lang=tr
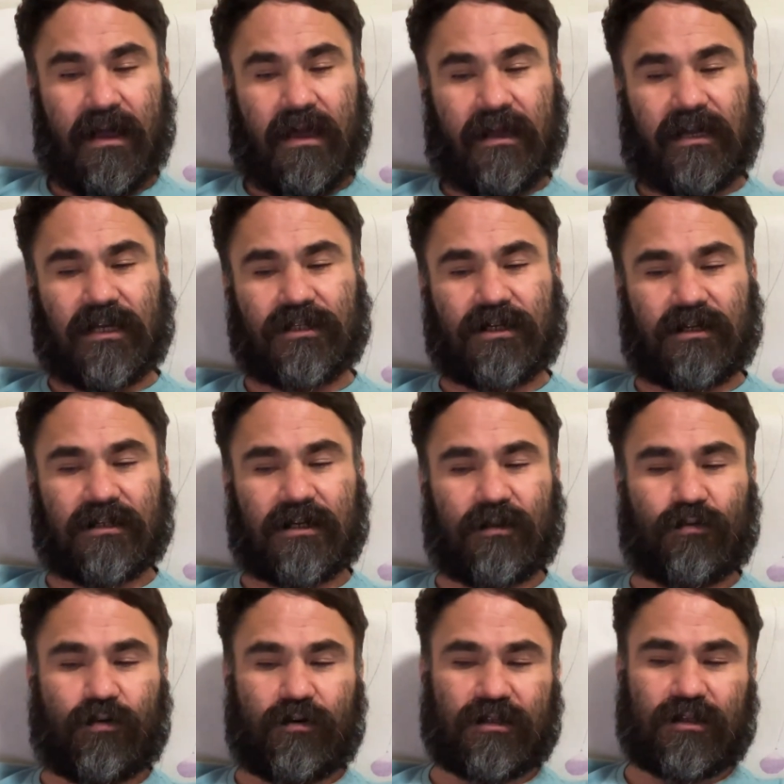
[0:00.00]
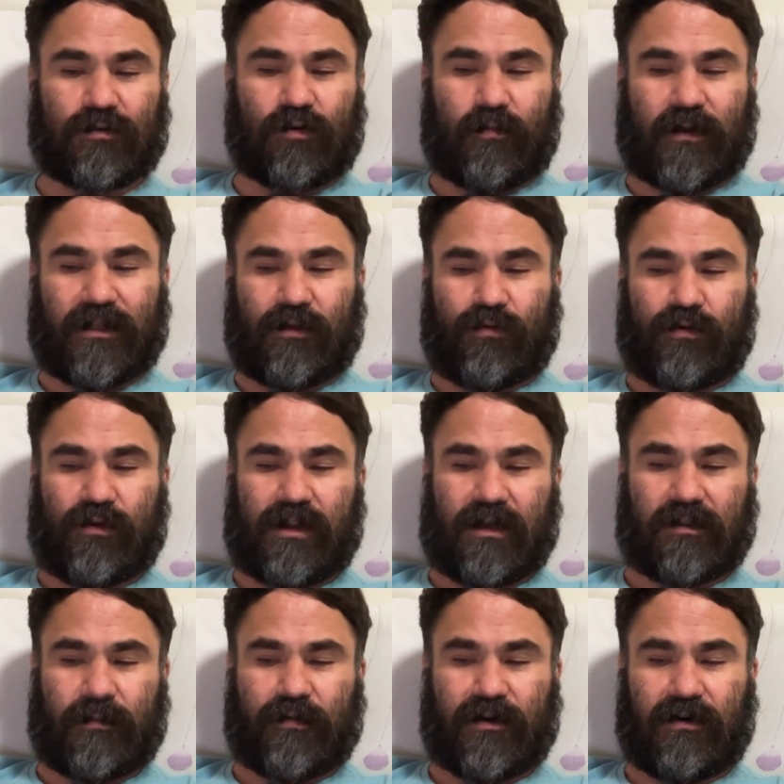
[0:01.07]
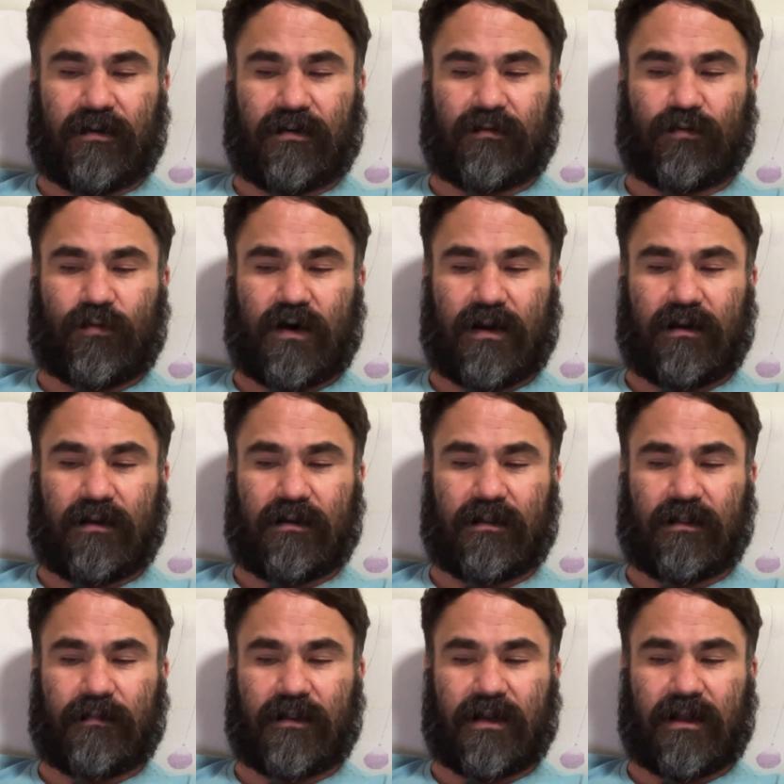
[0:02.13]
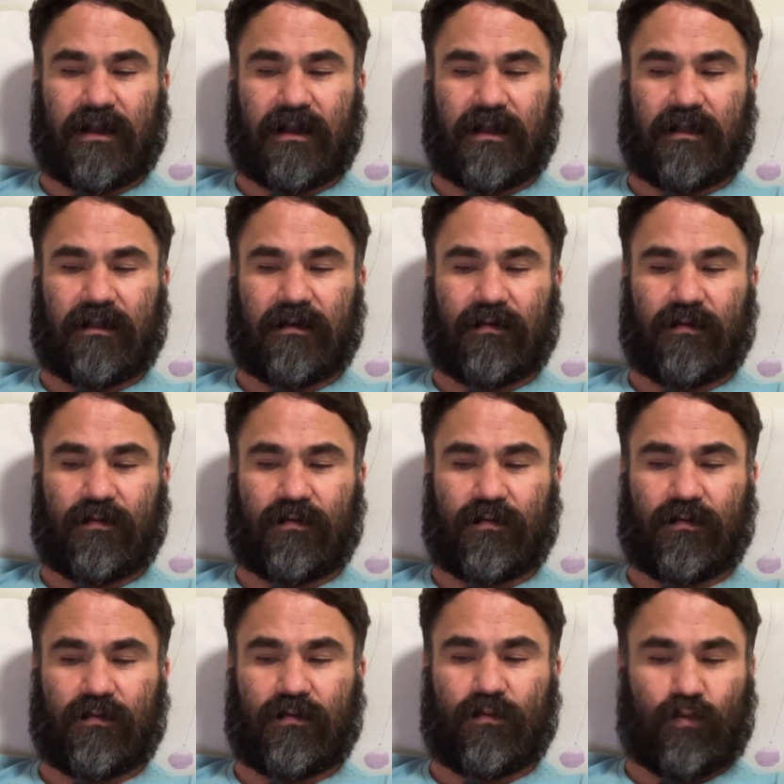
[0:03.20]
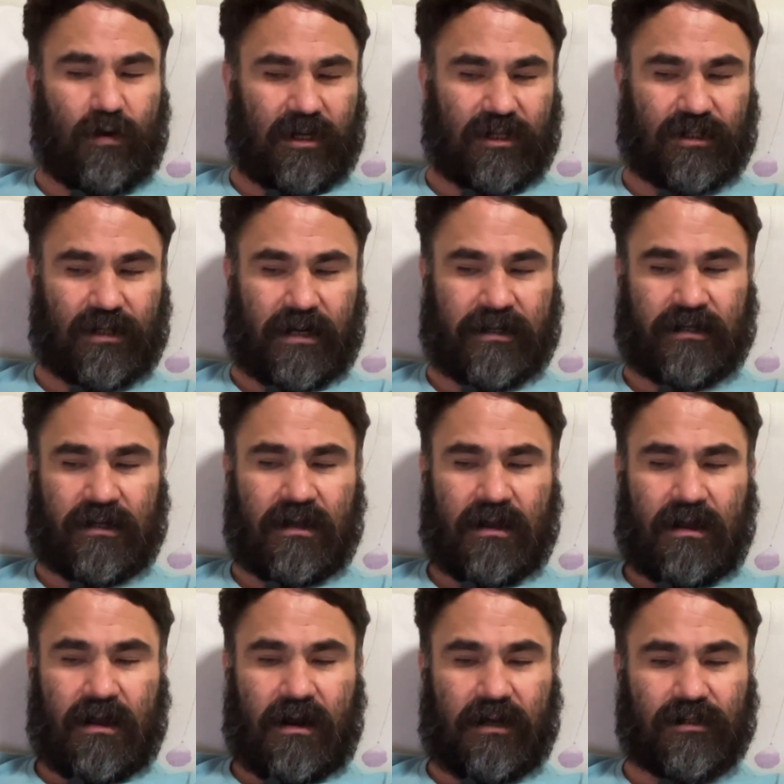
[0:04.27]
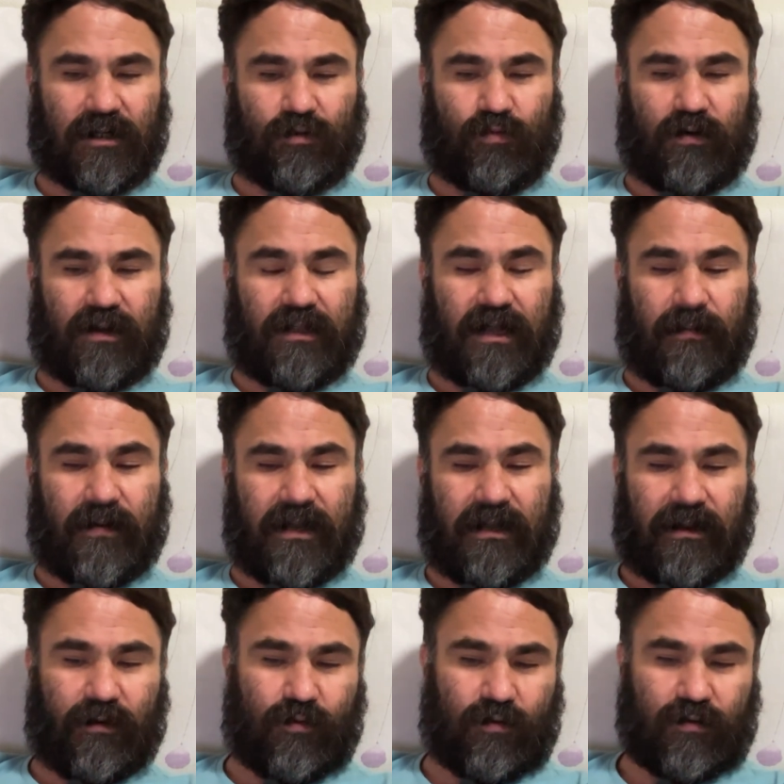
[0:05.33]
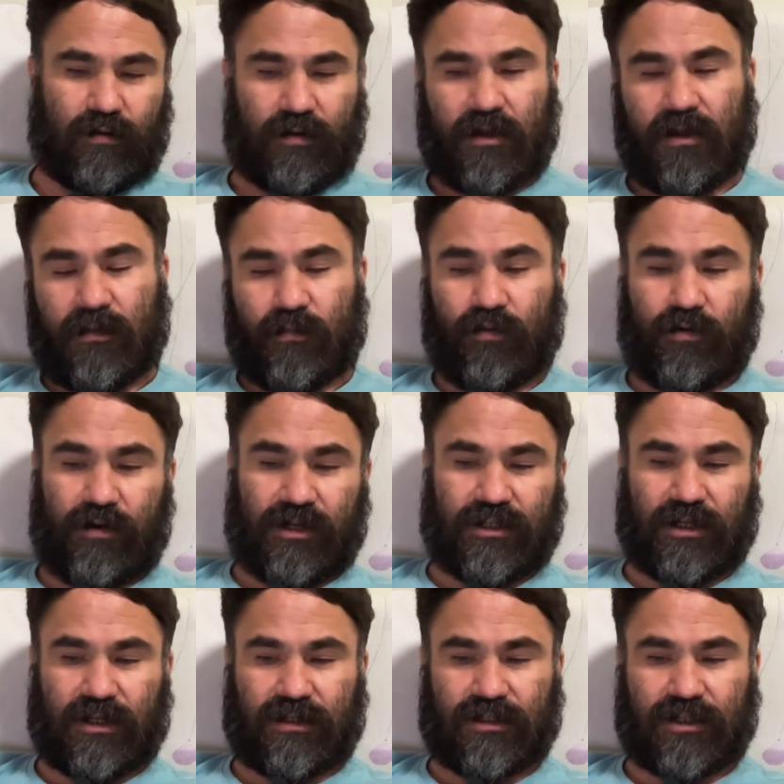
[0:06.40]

Gece yarısına doğru ıssız ormanda yürüyerek tapınağın duvarları dibine ulaştılar. Ancak duvarı delmek gerekiyordu. Bunun için